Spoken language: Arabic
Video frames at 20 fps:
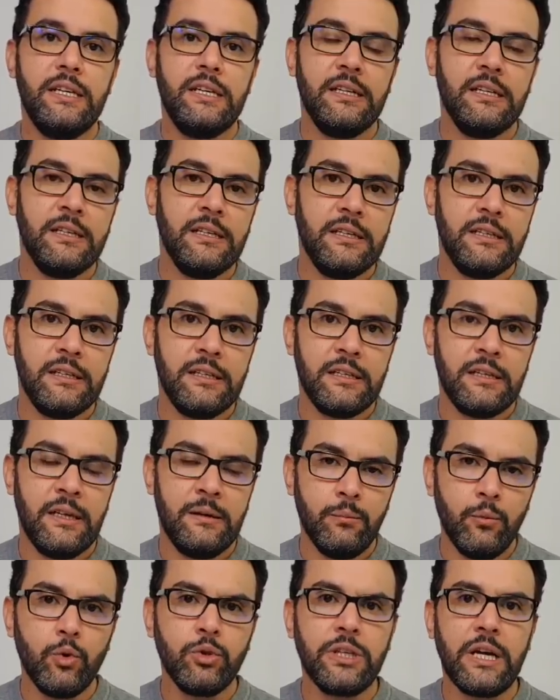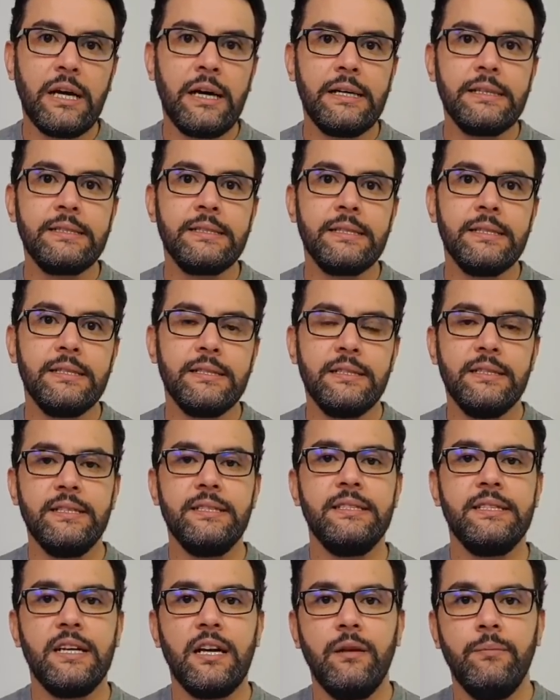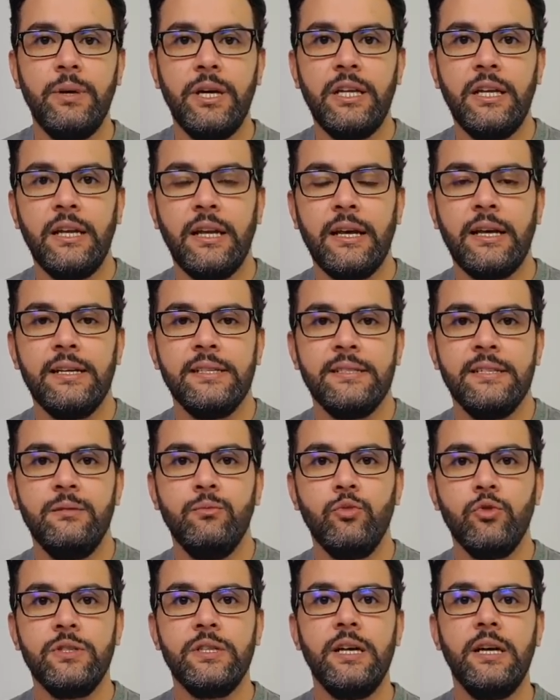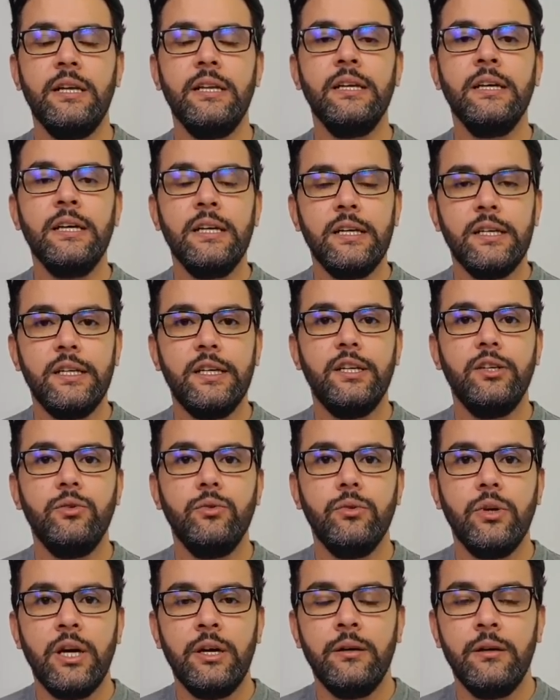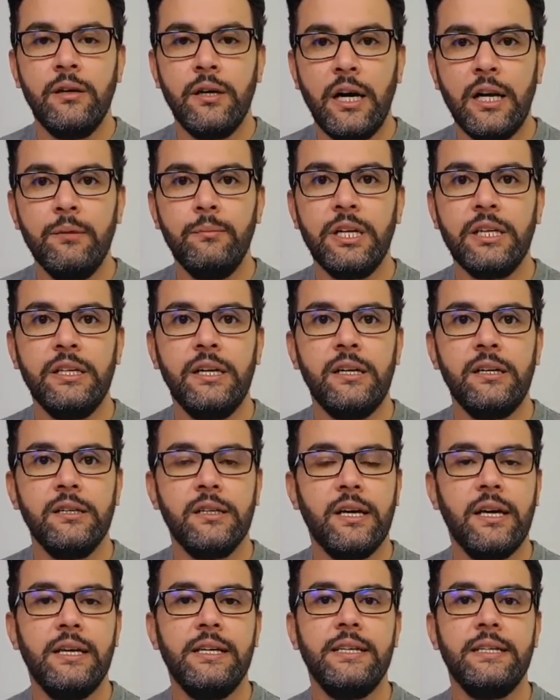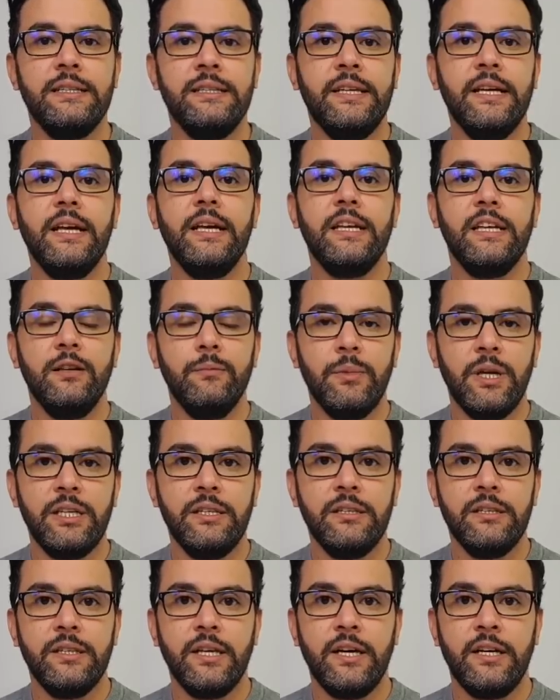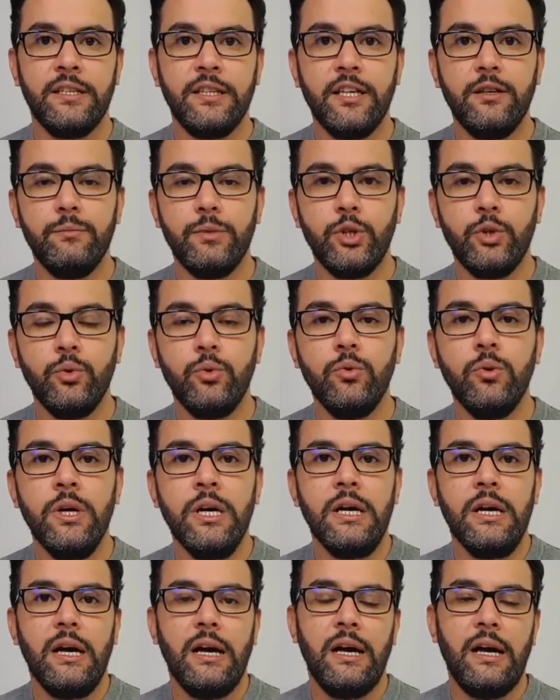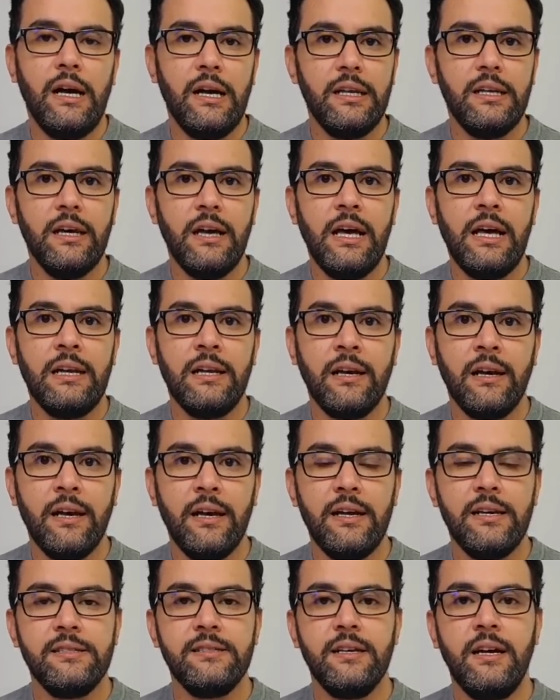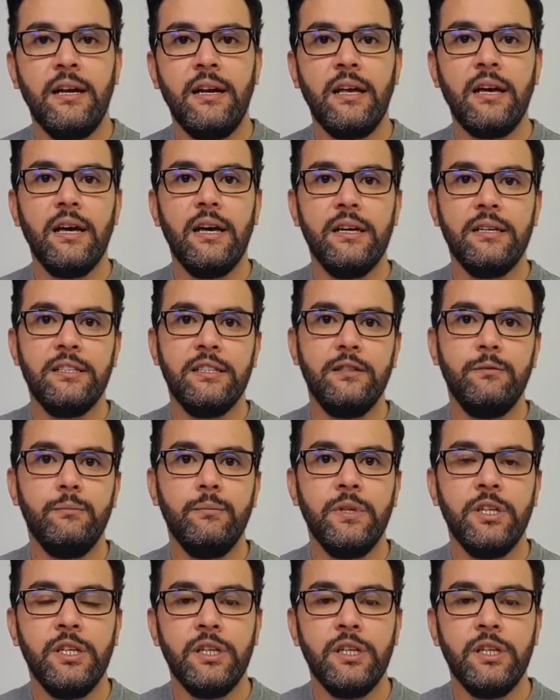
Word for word: آه، متخصص لاستقبال الغاز المسال لأن آه، ألمانيا كانت دائما تعتمد على الغاز القادم